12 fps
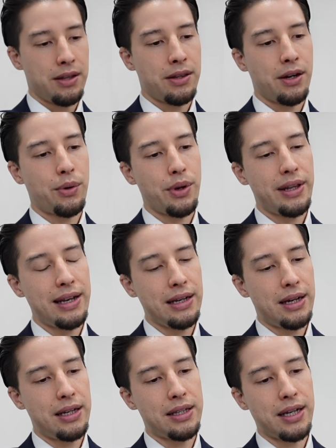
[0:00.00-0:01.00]
でこれ何
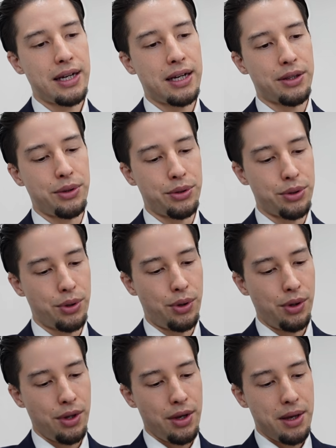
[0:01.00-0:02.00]
が言いたいかという
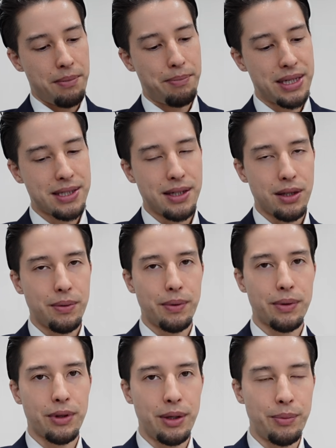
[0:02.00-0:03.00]
と
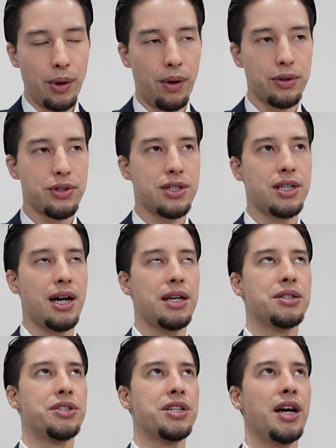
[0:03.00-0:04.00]
バスケットボールにも時
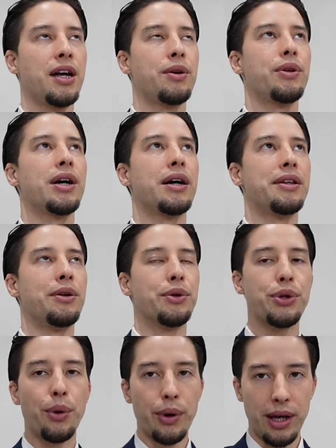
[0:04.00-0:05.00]
代時代の中で
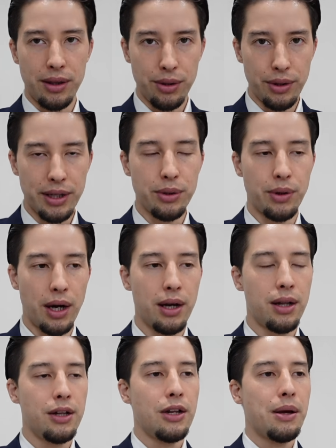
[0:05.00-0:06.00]
のトレンドだとか
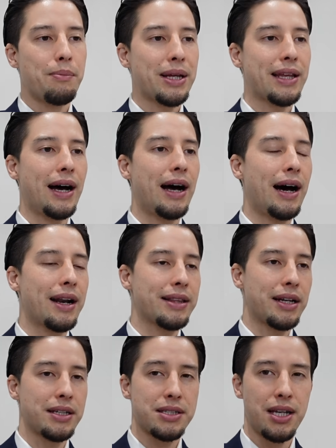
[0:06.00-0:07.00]
また新
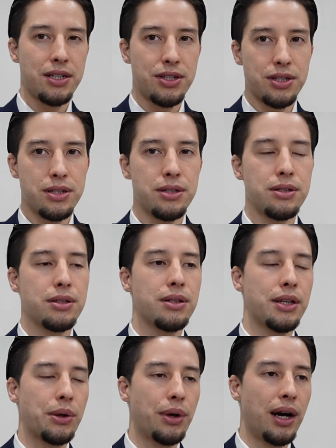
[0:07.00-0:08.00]
たな戦術
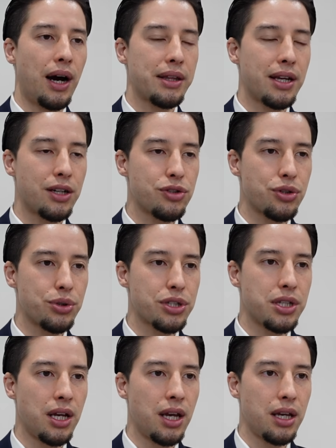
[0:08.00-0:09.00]
だとか誕生
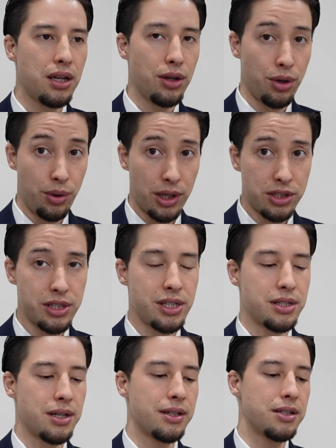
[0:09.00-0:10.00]
しているのは事
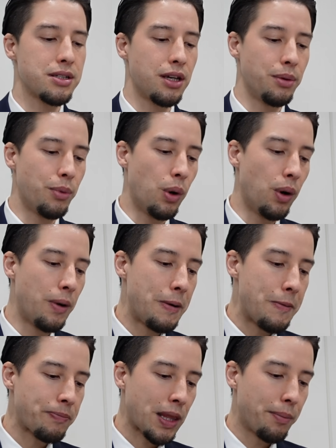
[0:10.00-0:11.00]
実なんですけども
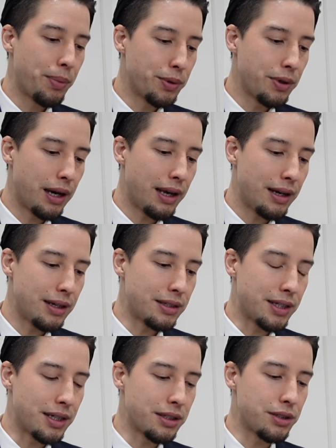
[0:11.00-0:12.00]
僕がやは
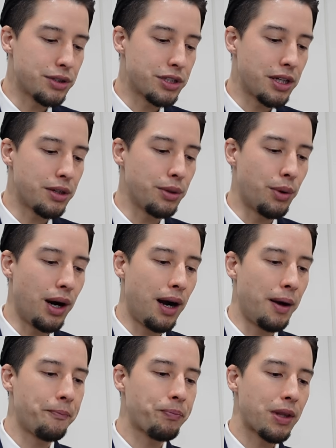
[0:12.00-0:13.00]
り探求しているの
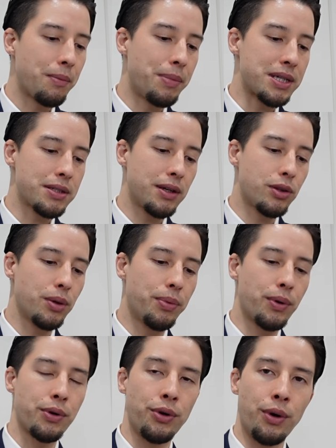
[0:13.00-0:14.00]
は
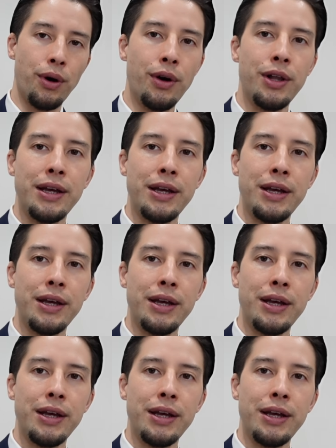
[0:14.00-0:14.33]
バスケットボールの